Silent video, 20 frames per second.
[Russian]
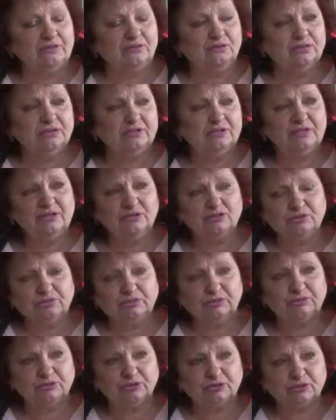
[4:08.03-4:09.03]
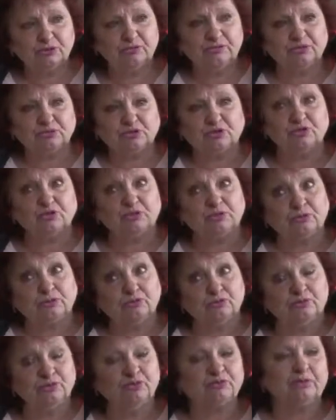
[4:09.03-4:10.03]
Вот, я же думала, буду дома, тоже что-то
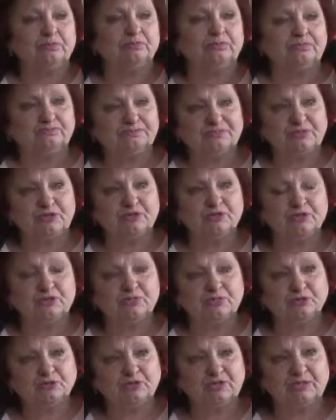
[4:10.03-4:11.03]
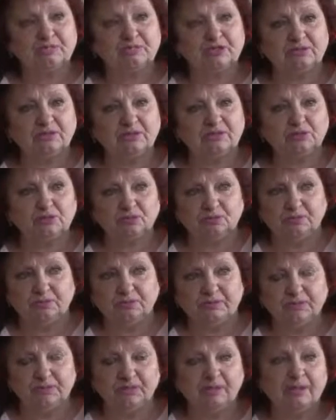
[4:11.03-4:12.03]
куплю, там пенсию получила, пошла, что
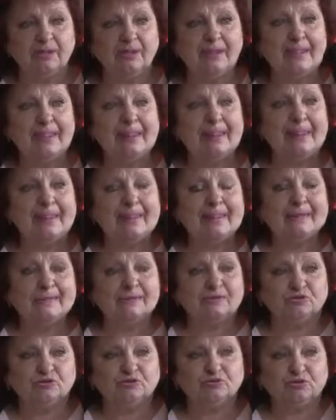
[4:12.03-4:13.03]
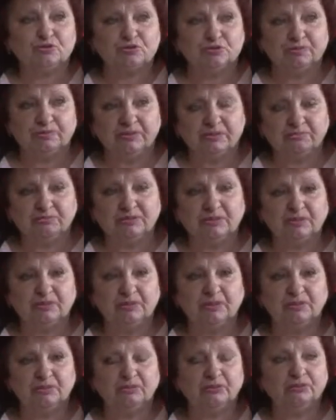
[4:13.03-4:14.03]
купила. Думаю, чтобы им
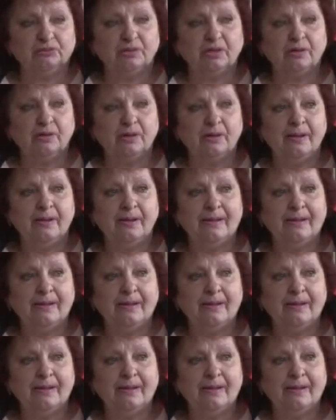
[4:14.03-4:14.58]
передать туда.